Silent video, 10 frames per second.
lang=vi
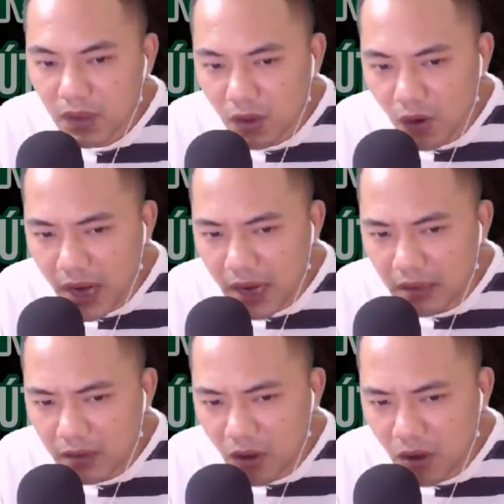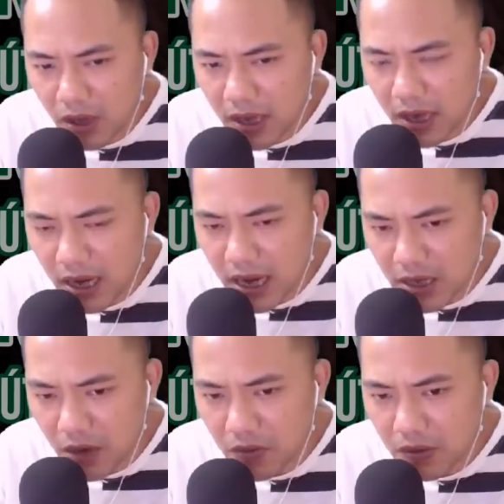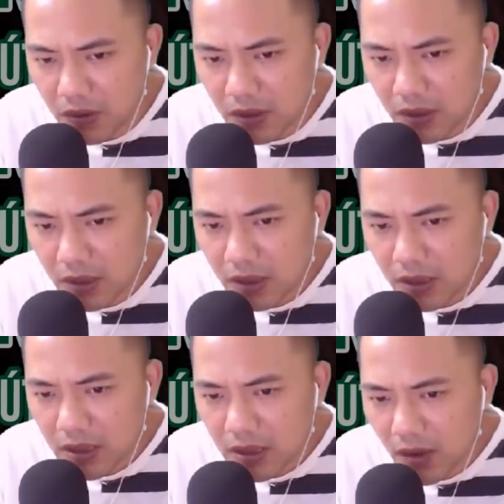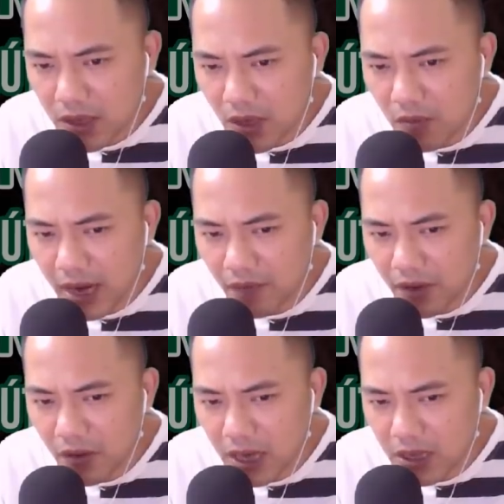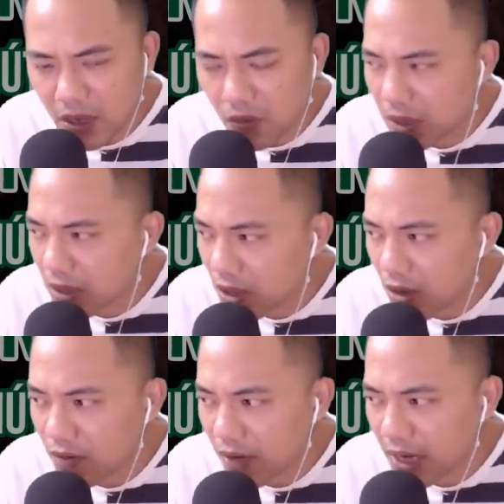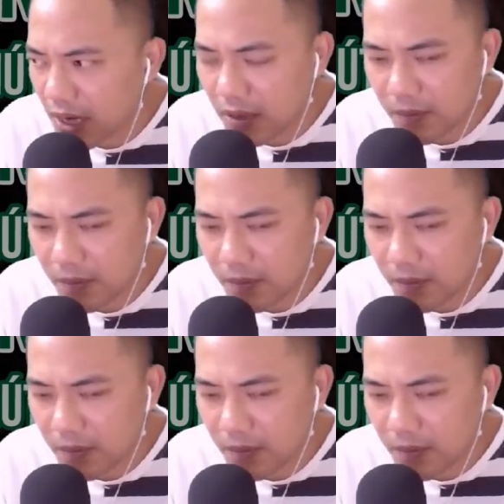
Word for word: Khối đen to lớn ấy là cá sấu. Sao ở sông này vẫn còn cá sấu tự do như vậy?